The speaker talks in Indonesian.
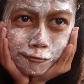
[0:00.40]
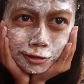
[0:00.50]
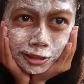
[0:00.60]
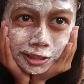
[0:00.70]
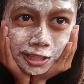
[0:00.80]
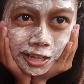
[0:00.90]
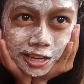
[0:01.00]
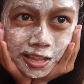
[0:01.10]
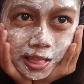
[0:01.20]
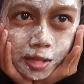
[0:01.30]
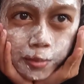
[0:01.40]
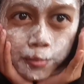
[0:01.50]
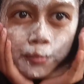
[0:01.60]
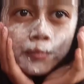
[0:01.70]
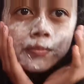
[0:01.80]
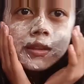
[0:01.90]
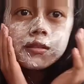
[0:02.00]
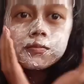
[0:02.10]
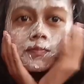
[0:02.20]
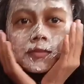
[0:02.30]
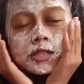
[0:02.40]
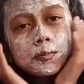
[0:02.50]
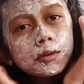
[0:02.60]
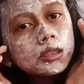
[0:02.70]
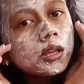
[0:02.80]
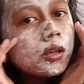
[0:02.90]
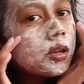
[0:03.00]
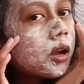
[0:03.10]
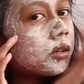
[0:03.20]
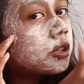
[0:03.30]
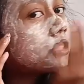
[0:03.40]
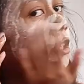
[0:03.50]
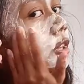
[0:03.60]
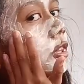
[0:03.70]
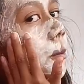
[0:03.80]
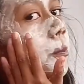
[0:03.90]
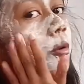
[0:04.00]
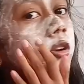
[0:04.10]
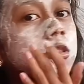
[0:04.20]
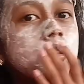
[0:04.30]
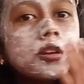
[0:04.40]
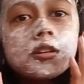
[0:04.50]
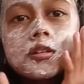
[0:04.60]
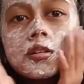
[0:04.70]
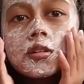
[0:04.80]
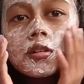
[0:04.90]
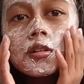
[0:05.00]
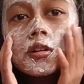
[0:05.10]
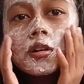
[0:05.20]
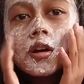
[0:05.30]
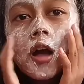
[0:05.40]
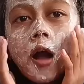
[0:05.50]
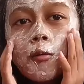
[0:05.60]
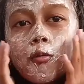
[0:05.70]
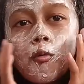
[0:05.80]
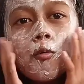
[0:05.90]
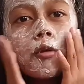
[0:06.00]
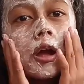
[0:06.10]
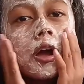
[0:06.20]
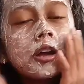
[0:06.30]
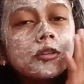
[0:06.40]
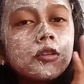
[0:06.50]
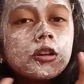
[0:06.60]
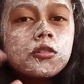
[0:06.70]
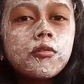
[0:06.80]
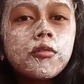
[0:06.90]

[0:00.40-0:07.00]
putih seperti yang dicat tembok nih aku kayak adonan